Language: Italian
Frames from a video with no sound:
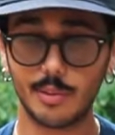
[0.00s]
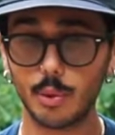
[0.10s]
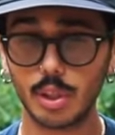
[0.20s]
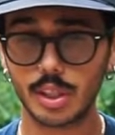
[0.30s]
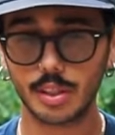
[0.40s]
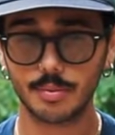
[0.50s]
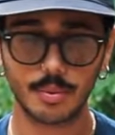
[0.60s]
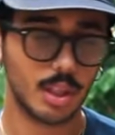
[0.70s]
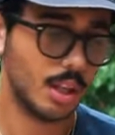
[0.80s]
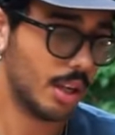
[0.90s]
Vulk,
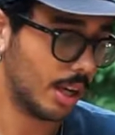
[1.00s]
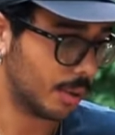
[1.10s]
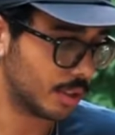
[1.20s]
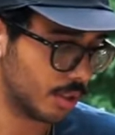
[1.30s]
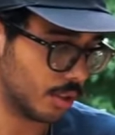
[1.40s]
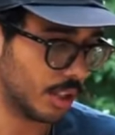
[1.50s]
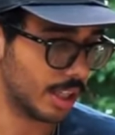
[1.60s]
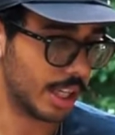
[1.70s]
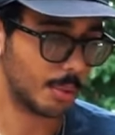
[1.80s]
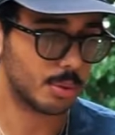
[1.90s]
e queste sono delle
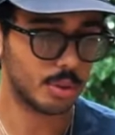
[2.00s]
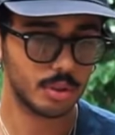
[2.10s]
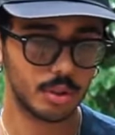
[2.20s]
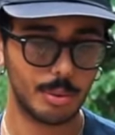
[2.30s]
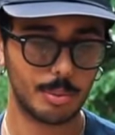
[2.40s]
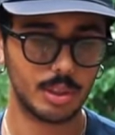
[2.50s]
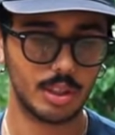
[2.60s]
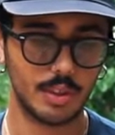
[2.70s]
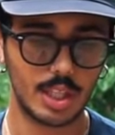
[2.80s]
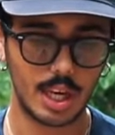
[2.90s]
capsule come potete
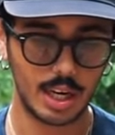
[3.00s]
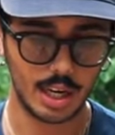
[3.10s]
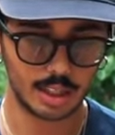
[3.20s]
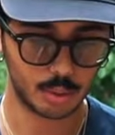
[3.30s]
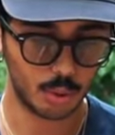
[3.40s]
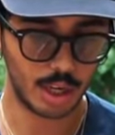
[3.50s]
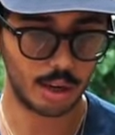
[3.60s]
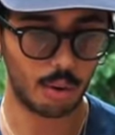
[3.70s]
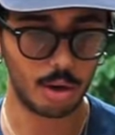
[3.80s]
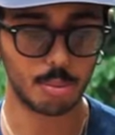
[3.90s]
vedere la suola
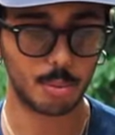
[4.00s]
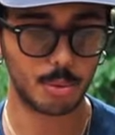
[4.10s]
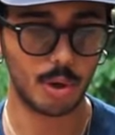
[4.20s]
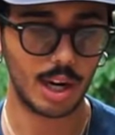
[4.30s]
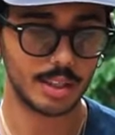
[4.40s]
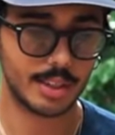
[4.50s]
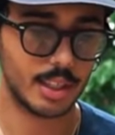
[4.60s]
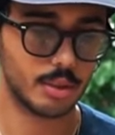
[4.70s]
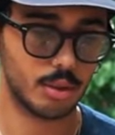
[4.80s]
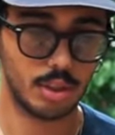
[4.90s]
qua è un po' più alta
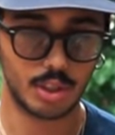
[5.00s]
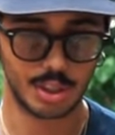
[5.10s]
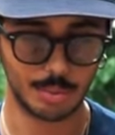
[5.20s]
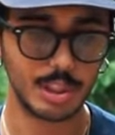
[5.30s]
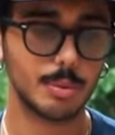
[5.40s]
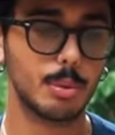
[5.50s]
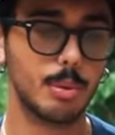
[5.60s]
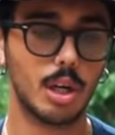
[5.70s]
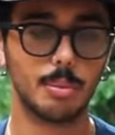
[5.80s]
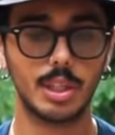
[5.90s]
sono decisamente più
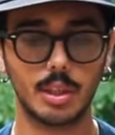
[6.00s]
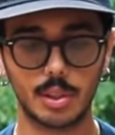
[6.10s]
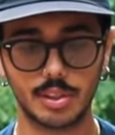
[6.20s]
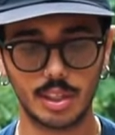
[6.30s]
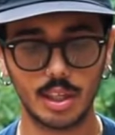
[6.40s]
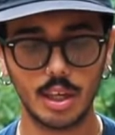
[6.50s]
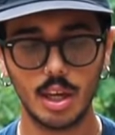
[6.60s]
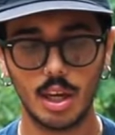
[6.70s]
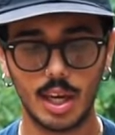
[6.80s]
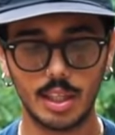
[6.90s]
morbide questa
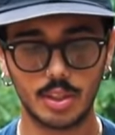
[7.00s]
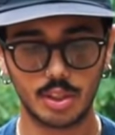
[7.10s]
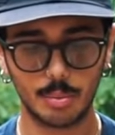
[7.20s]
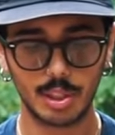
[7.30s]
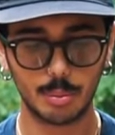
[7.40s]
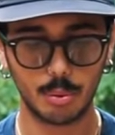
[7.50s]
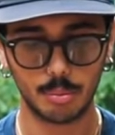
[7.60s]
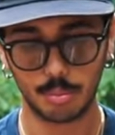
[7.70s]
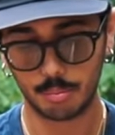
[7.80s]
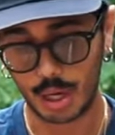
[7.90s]
è decisamente più
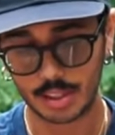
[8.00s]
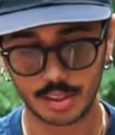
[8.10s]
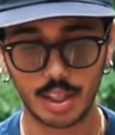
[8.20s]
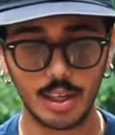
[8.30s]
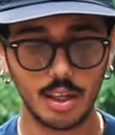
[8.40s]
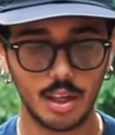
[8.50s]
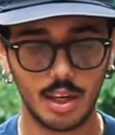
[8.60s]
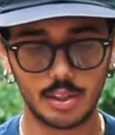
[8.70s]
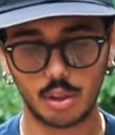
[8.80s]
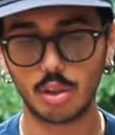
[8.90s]
bassa
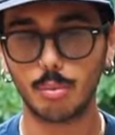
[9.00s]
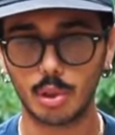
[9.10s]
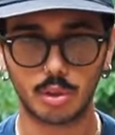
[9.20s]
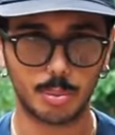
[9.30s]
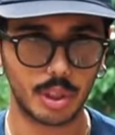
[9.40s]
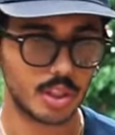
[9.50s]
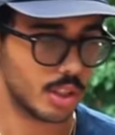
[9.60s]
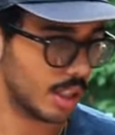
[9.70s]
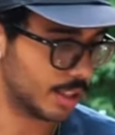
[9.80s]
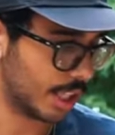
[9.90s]
e sono molto più
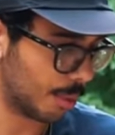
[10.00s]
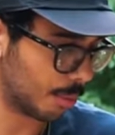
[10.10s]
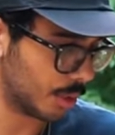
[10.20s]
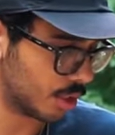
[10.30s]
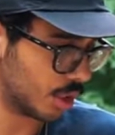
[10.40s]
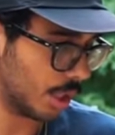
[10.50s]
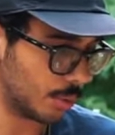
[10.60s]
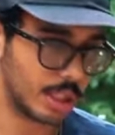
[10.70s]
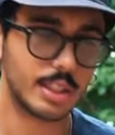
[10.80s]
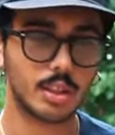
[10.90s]
rigide le scarpe quindi c'è
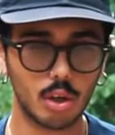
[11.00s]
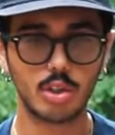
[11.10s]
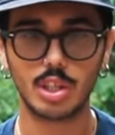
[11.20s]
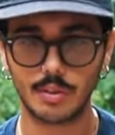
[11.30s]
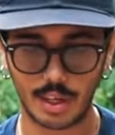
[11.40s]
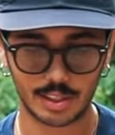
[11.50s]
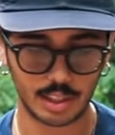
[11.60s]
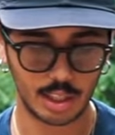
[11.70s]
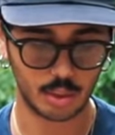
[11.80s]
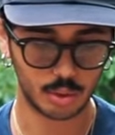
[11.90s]
una tecnologia diversa
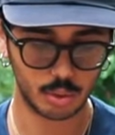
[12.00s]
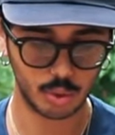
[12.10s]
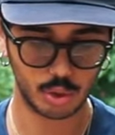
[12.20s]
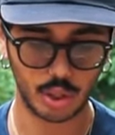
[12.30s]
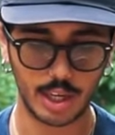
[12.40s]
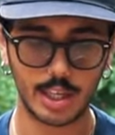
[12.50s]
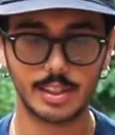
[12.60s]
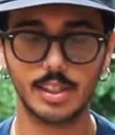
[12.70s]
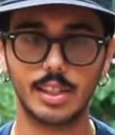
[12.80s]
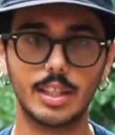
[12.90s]
nella costruzione e
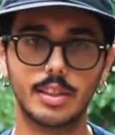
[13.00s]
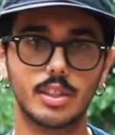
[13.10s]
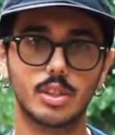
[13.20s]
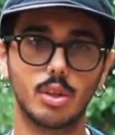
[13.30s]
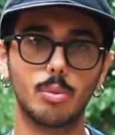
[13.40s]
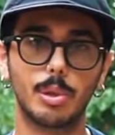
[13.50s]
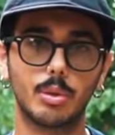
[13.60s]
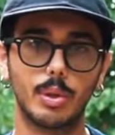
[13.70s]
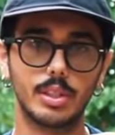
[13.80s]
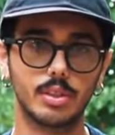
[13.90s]
si sente già solo per
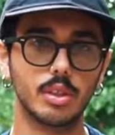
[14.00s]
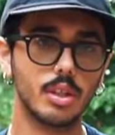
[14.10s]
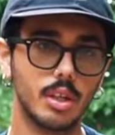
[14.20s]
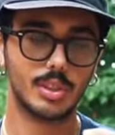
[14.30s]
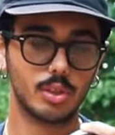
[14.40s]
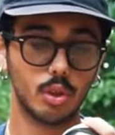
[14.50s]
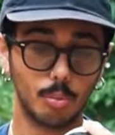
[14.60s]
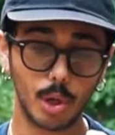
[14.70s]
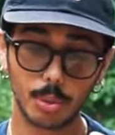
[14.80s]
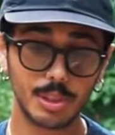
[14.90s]
questo queste sono
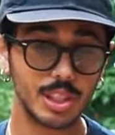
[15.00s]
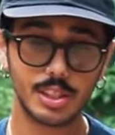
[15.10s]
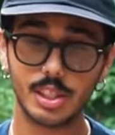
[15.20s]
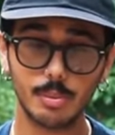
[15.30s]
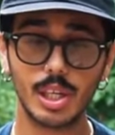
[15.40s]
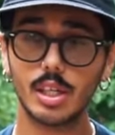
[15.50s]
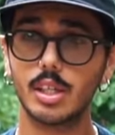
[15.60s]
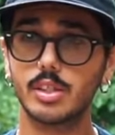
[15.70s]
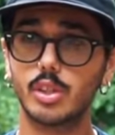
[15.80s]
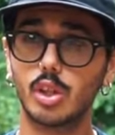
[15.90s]
morbidissime
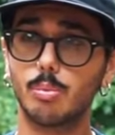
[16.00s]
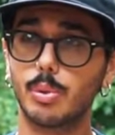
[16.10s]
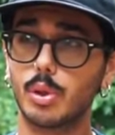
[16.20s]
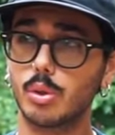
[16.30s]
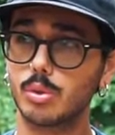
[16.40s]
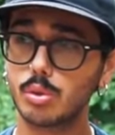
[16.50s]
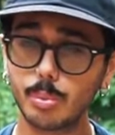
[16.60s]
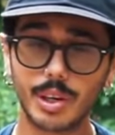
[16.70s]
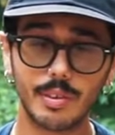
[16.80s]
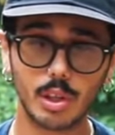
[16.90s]
si rompono
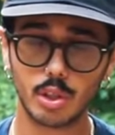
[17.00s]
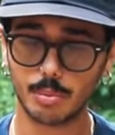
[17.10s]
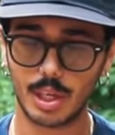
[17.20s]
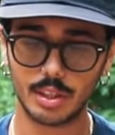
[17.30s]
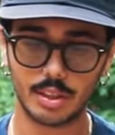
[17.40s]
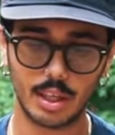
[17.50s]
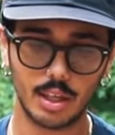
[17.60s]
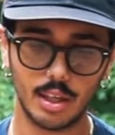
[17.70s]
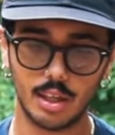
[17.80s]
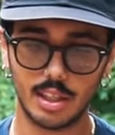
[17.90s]
super velocemente
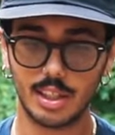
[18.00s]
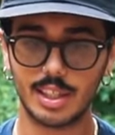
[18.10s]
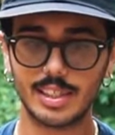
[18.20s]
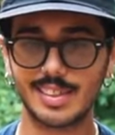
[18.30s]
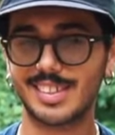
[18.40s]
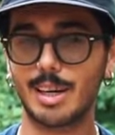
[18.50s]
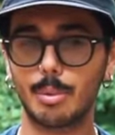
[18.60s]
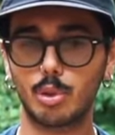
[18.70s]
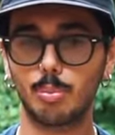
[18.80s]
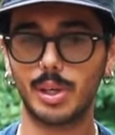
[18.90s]
in inglese
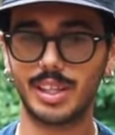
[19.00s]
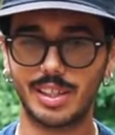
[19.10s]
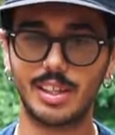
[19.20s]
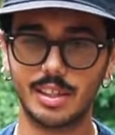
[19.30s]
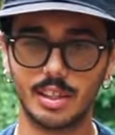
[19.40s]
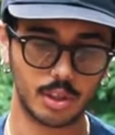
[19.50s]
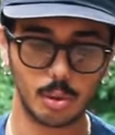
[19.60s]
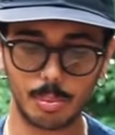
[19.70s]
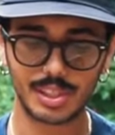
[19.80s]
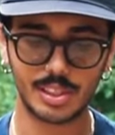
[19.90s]
sarebbe to break in
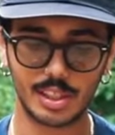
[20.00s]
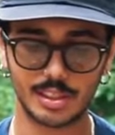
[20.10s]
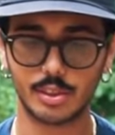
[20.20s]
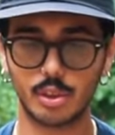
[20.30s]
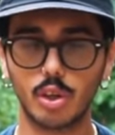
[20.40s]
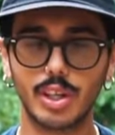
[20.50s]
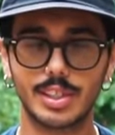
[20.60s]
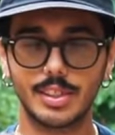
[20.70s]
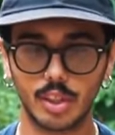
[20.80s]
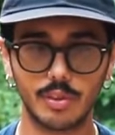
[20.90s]
rompersi nel senso non che
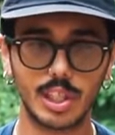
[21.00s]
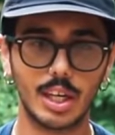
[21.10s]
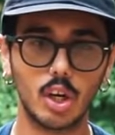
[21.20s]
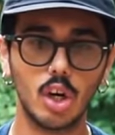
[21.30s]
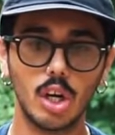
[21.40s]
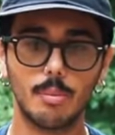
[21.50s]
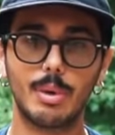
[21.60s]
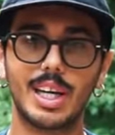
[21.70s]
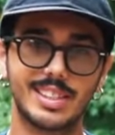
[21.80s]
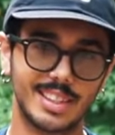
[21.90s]
si rovinano
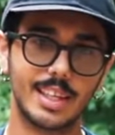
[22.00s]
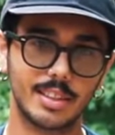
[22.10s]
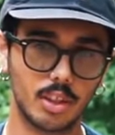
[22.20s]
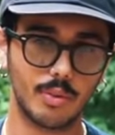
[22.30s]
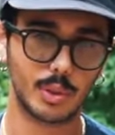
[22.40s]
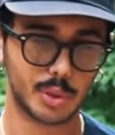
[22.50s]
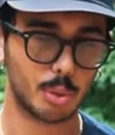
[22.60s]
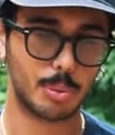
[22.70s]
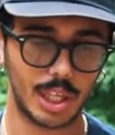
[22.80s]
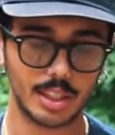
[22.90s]
ma che si adattano al
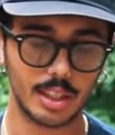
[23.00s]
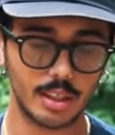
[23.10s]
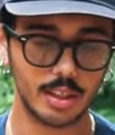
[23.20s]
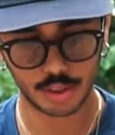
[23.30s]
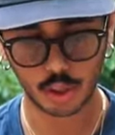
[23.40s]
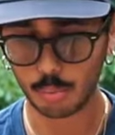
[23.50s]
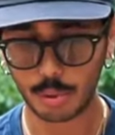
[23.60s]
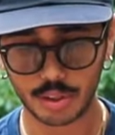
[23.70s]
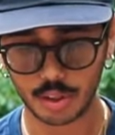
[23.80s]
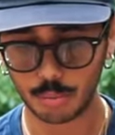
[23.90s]
vostro piede si
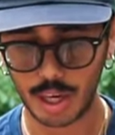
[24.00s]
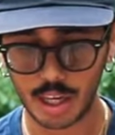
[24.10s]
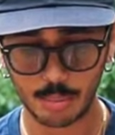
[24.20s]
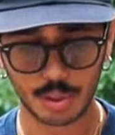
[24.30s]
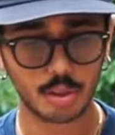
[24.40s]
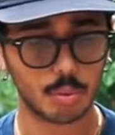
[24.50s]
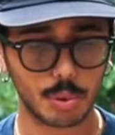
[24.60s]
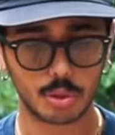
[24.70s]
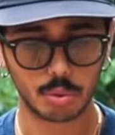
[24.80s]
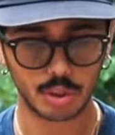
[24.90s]
comportano bene a me sono
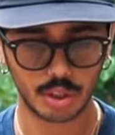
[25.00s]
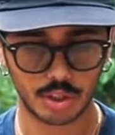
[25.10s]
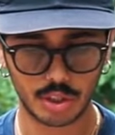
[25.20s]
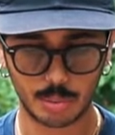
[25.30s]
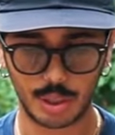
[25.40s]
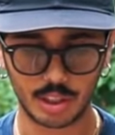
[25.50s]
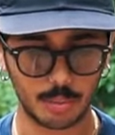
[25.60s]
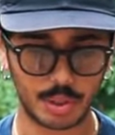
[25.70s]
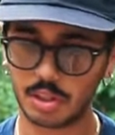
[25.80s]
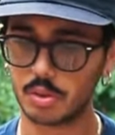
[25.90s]
piaciute decisamente perché